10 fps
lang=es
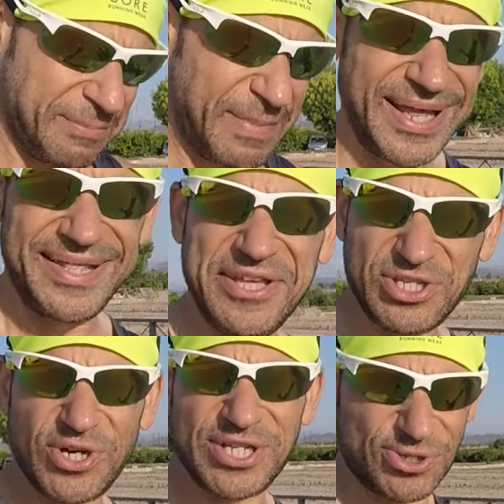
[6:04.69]
Vale,
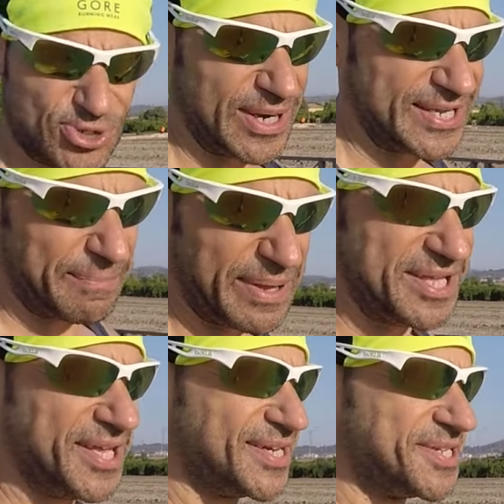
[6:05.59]
dicho esto sobre las
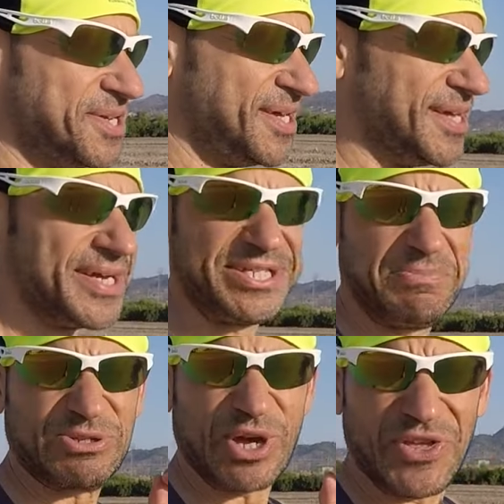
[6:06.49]
zapatillas, que
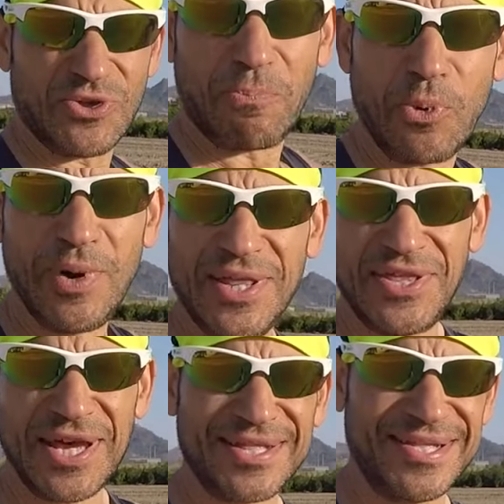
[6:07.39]
siempre estoy haciendo
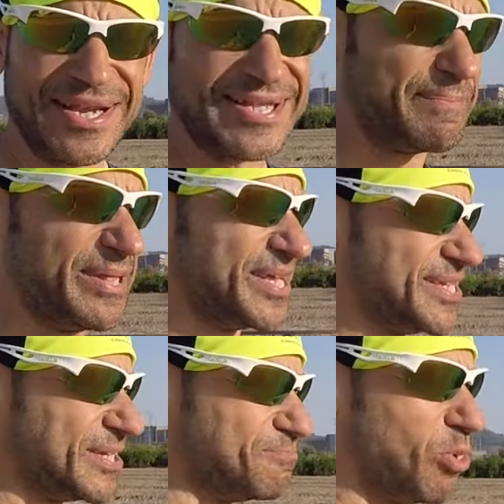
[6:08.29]
publicidad de las zapatillas
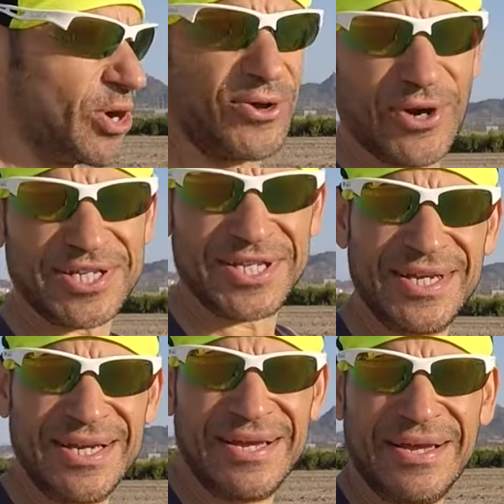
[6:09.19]
estas voladoras
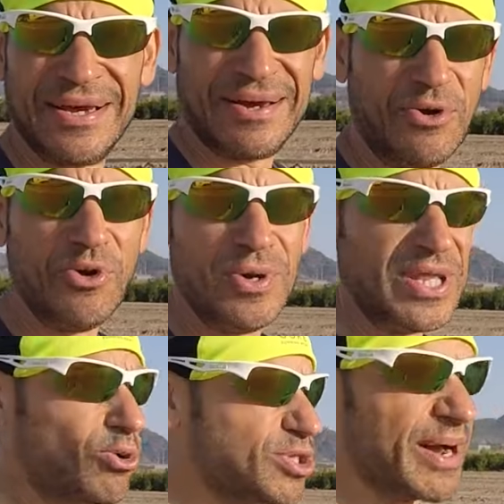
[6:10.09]

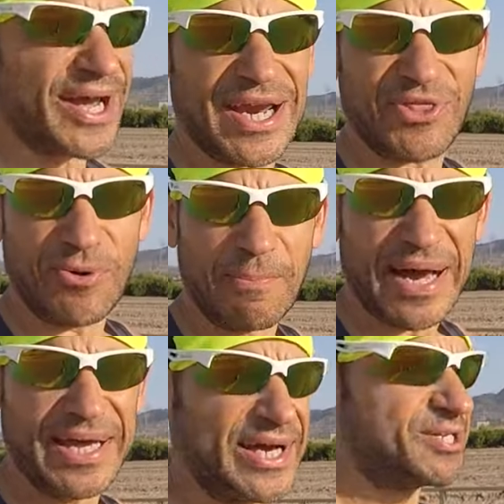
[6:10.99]
de última generación
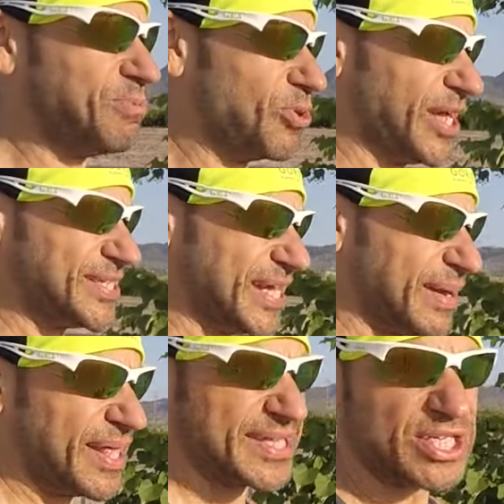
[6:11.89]
mágicas, porque es que la
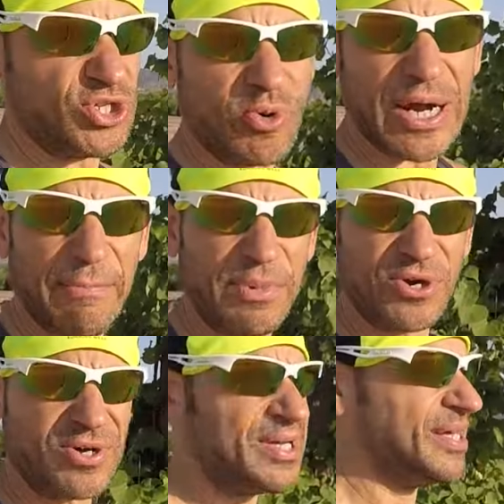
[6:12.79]
verdad es que ha sido un cambio